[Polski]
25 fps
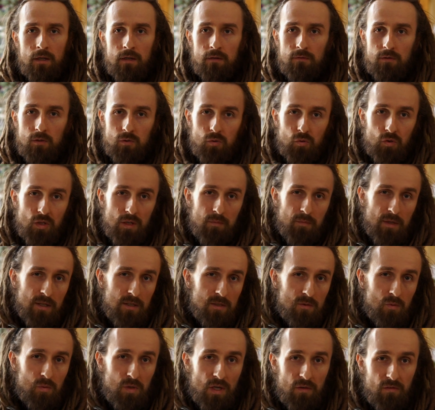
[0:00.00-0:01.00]
w którym
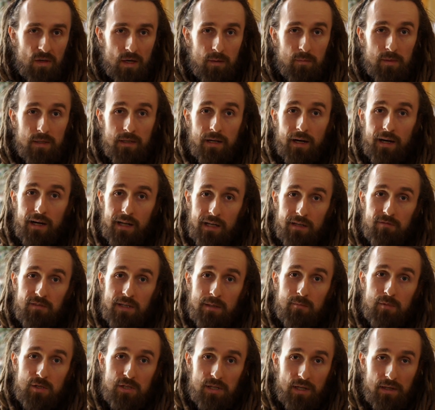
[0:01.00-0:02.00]
miejscu nie wiemy, ale
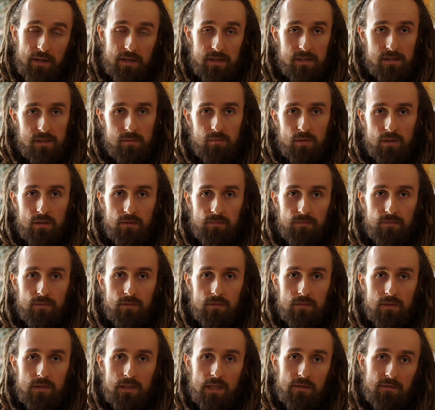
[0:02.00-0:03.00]
wiemy, że jest, bo
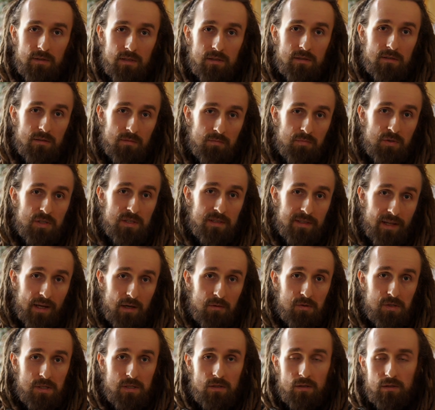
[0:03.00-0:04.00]
nawet
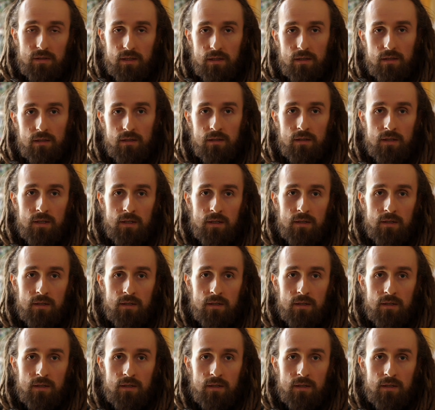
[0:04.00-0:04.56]
przyznają się do tego